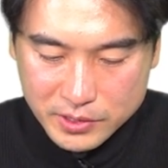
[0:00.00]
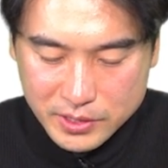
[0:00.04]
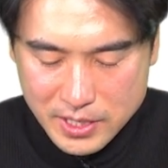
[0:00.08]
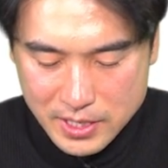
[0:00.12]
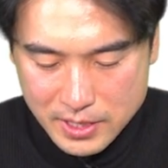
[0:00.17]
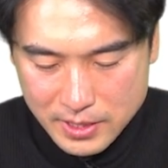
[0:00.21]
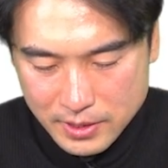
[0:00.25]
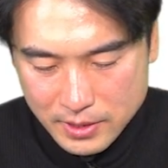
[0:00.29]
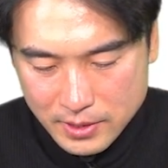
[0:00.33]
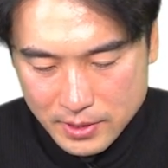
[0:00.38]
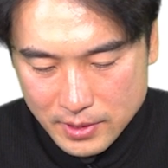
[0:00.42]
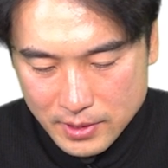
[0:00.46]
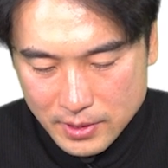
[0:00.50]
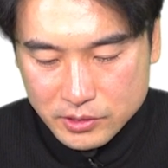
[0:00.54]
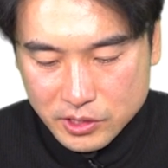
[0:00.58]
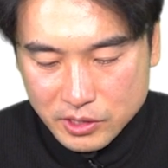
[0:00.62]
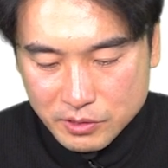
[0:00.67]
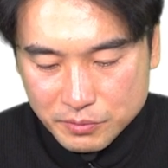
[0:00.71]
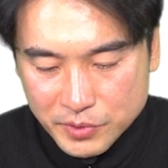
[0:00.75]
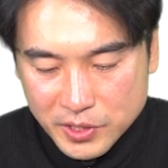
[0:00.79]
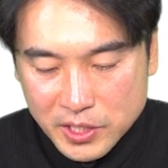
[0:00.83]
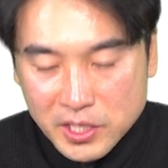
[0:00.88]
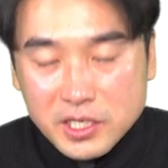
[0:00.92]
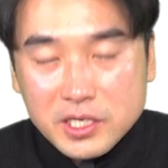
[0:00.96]
그러니까
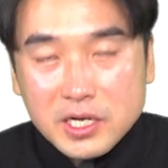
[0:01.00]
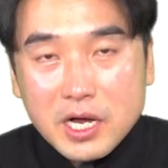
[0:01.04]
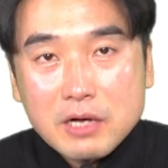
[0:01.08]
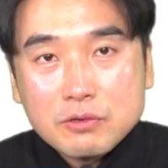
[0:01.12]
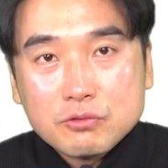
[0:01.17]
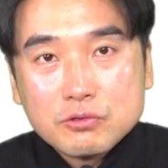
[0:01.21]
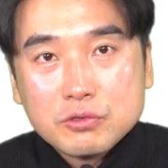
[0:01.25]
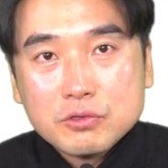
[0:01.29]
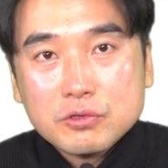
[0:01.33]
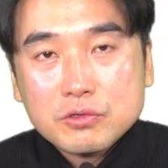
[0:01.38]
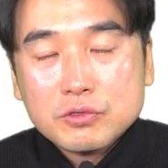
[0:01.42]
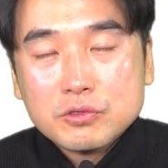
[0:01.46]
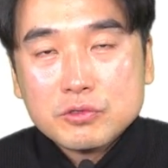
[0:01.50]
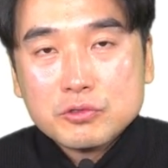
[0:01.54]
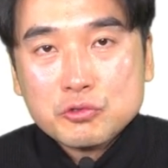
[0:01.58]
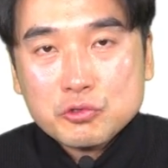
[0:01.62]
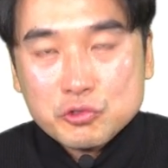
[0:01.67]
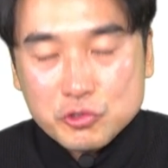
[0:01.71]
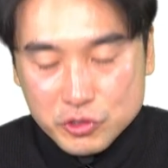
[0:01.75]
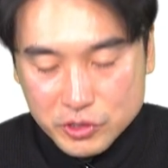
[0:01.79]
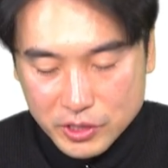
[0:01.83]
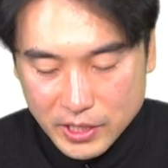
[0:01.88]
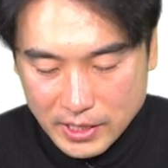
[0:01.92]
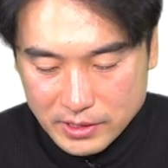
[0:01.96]
지금 1가구
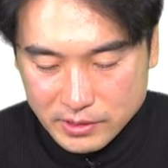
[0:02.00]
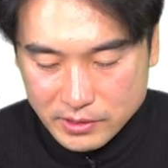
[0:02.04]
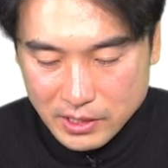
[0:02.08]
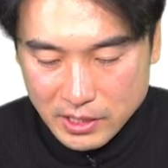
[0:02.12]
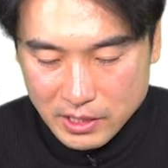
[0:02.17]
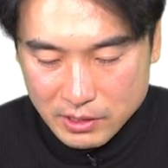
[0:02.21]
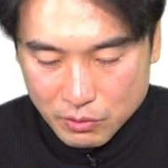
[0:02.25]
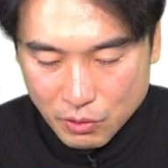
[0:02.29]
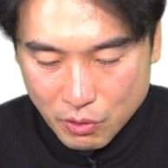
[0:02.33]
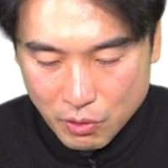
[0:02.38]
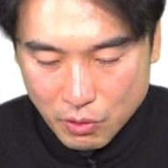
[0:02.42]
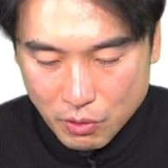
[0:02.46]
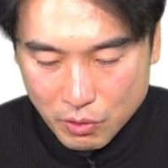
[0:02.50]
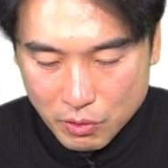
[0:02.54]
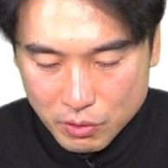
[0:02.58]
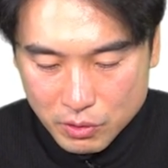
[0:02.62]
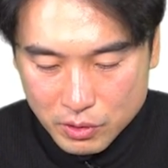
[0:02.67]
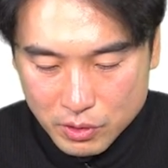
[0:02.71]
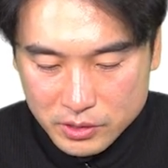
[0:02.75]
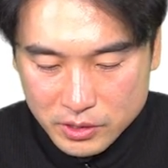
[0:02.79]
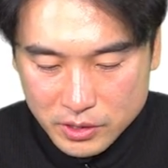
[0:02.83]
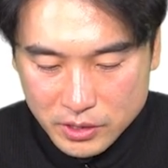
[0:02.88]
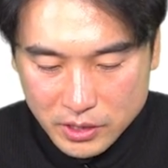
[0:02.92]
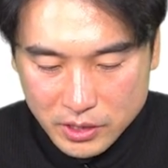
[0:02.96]
유주택자도
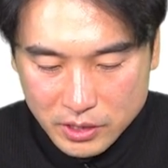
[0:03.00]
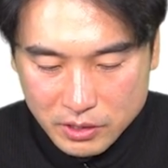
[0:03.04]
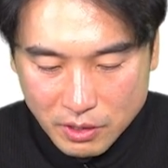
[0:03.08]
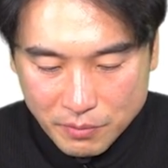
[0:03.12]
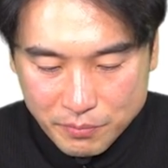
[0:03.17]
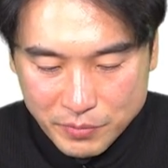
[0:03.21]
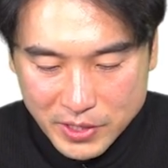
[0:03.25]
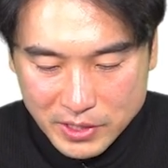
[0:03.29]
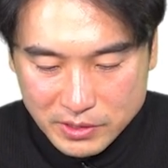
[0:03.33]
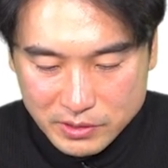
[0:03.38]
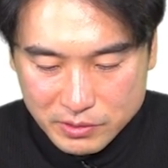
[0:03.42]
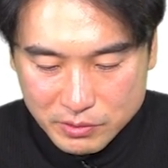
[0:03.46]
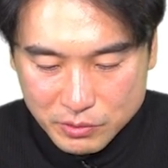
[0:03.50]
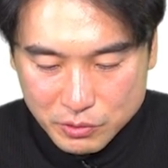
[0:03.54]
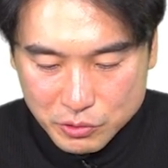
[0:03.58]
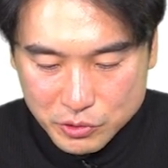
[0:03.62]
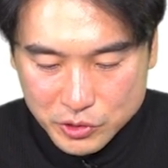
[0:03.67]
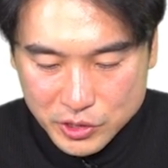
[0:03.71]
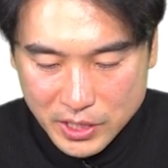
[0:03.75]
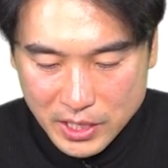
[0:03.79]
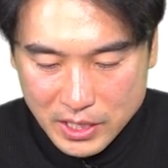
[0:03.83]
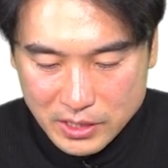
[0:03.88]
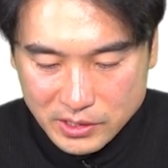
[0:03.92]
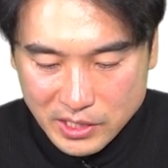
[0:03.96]
이 검단
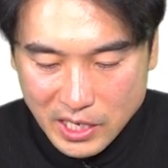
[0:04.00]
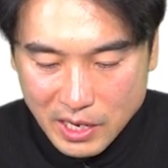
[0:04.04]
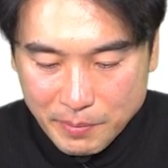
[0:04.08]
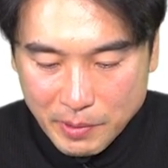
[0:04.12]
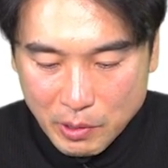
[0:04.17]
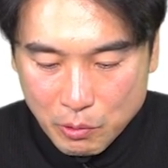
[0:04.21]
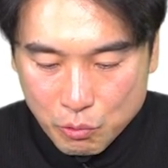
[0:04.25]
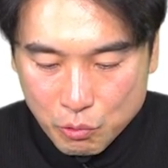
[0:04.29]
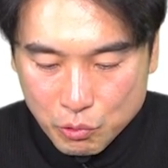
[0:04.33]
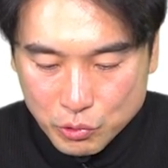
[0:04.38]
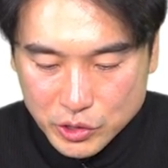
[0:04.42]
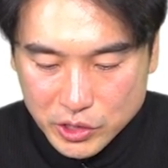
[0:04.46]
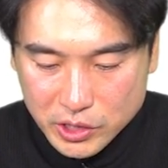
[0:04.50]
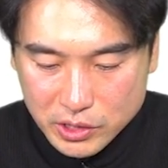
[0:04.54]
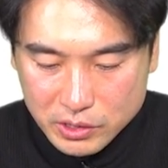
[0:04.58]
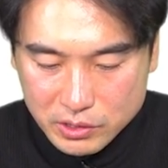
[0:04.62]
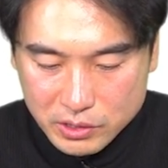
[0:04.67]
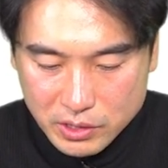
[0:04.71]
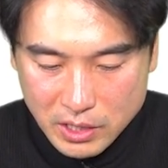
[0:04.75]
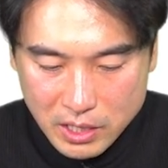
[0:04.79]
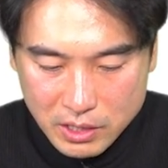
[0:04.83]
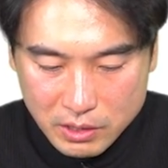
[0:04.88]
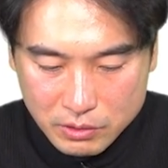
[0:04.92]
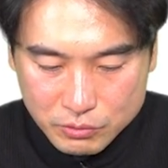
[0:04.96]
신도시에
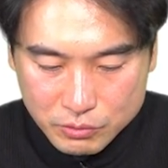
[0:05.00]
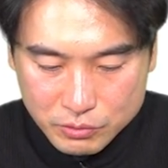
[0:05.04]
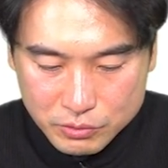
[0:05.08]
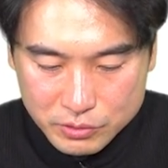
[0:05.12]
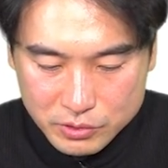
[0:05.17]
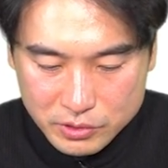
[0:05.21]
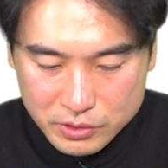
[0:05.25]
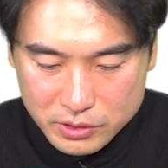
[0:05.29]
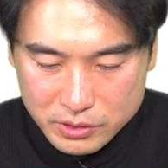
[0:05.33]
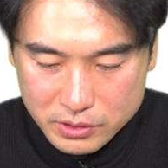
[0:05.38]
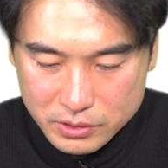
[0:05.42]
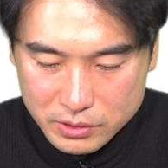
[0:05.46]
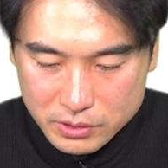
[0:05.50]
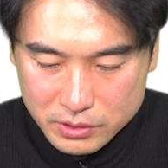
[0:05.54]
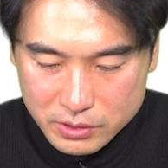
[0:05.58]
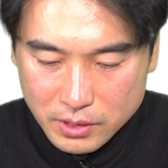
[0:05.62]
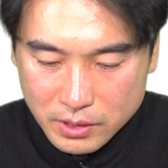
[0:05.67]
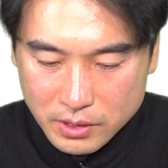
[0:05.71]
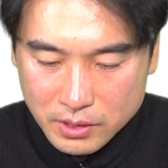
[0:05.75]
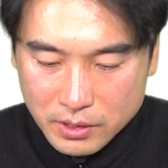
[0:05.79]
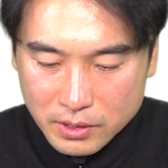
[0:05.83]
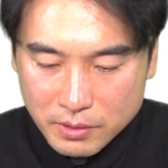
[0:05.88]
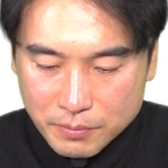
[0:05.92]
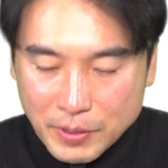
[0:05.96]
450가구는
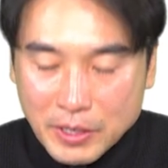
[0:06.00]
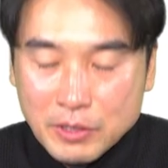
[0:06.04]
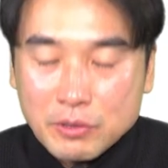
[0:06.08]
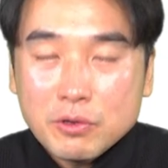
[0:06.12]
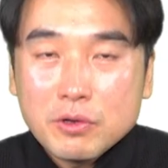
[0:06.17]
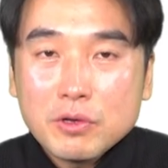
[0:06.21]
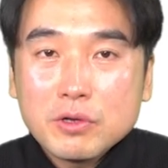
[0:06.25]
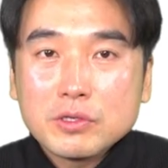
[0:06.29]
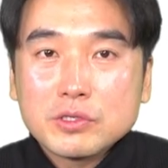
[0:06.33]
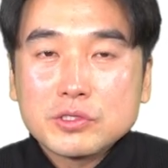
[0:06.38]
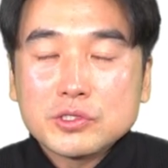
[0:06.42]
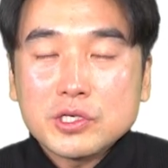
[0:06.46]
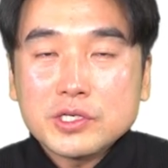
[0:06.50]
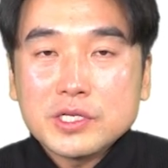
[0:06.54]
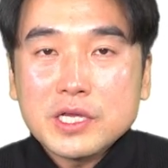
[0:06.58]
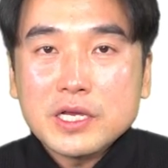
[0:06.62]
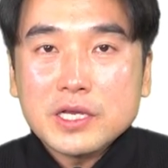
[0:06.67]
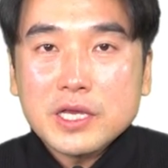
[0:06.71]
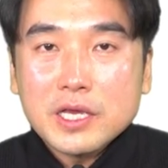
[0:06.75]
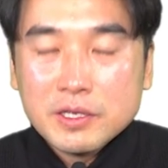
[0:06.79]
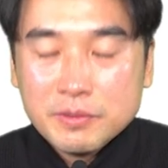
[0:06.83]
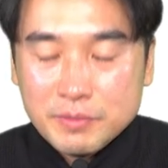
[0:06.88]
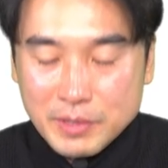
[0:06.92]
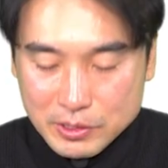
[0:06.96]
어, 바로
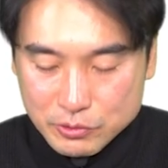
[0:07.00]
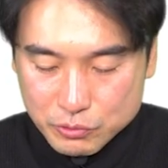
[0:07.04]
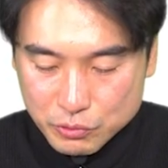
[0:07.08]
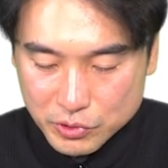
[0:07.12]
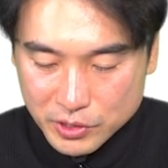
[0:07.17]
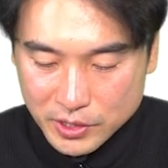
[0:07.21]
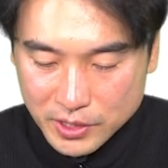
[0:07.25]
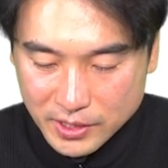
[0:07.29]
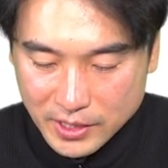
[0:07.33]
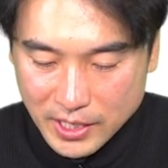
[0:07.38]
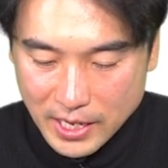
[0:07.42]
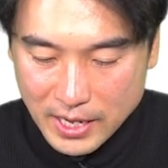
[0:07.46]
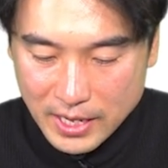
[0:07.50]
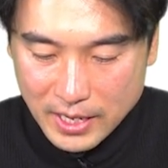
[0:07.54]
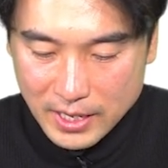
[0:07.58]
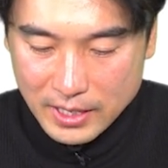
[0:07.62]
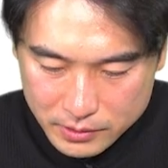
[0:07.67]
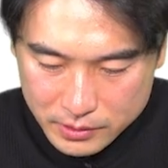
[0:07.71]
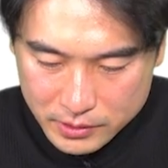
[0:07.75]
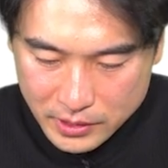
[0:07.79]
청약에 임할 수 있다.